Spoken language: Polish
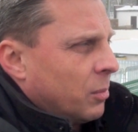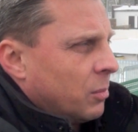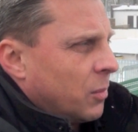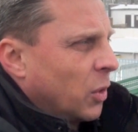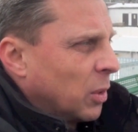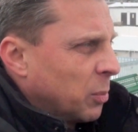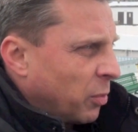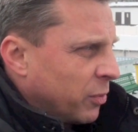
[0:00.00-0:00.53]

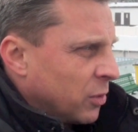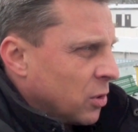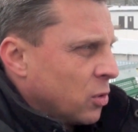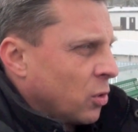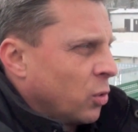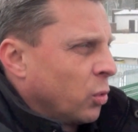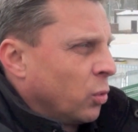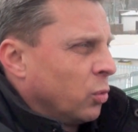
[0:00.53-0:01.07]
Mogę
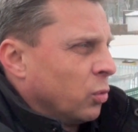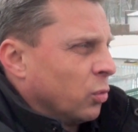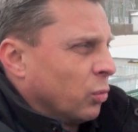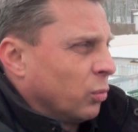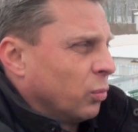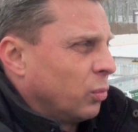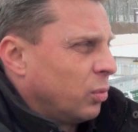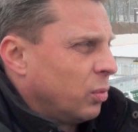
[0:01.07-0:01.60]
powiedzieć o
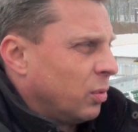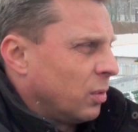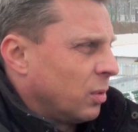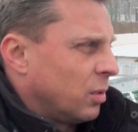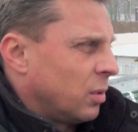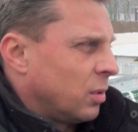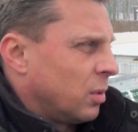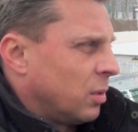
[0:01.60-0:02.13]
grudniu.
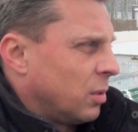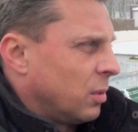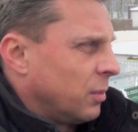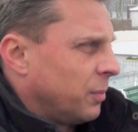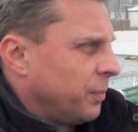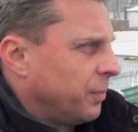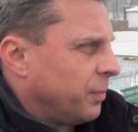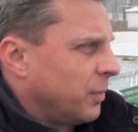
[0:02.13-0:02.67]

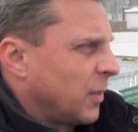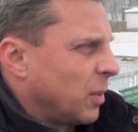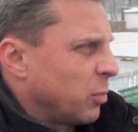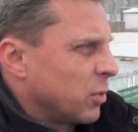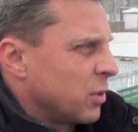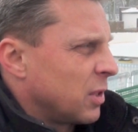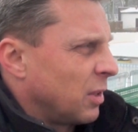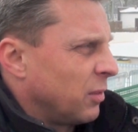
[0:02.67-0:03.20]
E, na
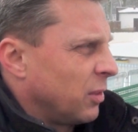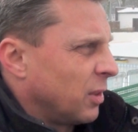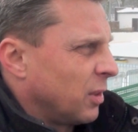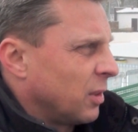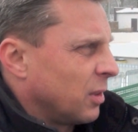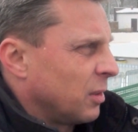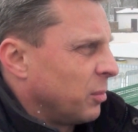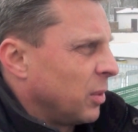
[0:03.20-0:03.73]
podstawie
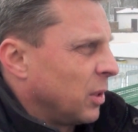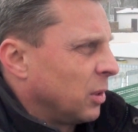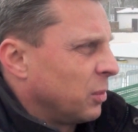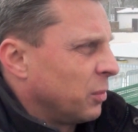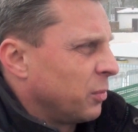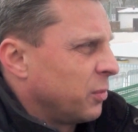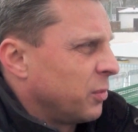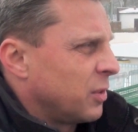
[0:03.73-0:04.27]

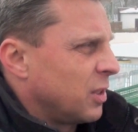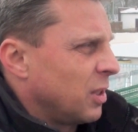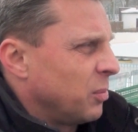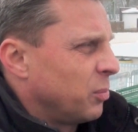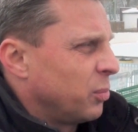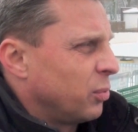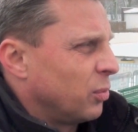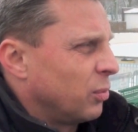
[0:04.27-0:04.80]
biletów
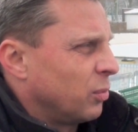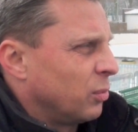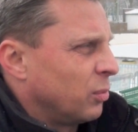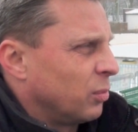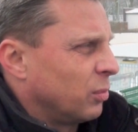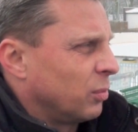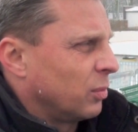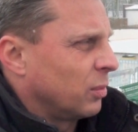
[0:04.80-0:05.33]
wstępu
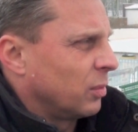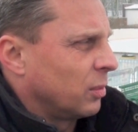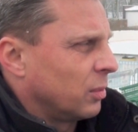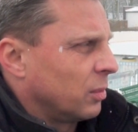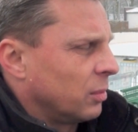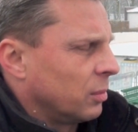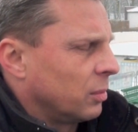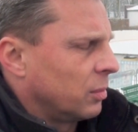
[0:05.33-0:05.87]

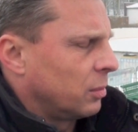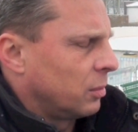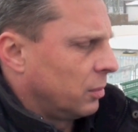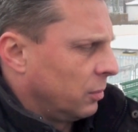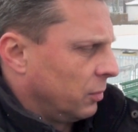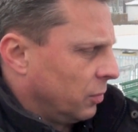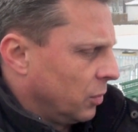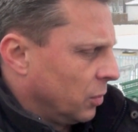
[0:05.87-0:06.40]

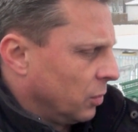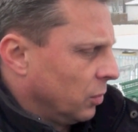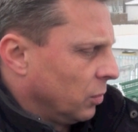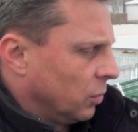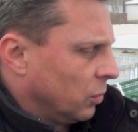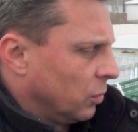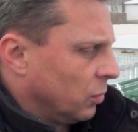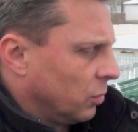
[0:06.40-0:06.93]
w
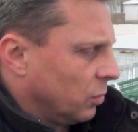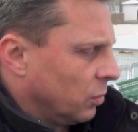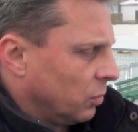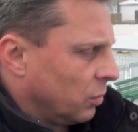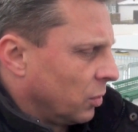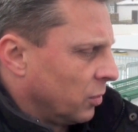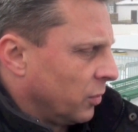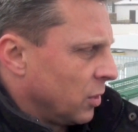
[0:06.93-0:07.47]
grudniu
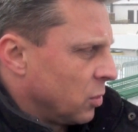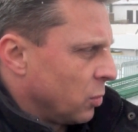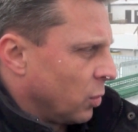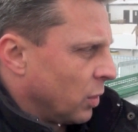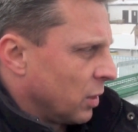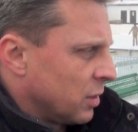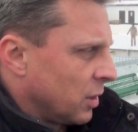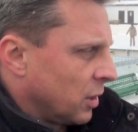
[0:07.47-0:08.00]

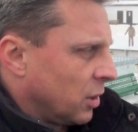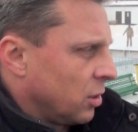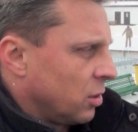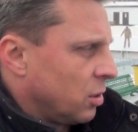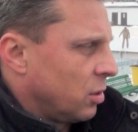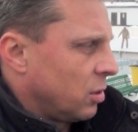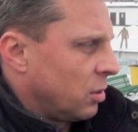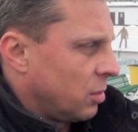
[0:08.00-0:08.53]
odwiedziło nas
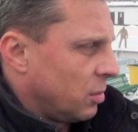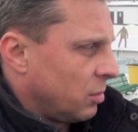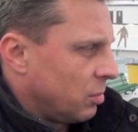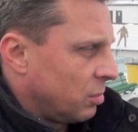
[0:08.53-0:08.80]
jakieś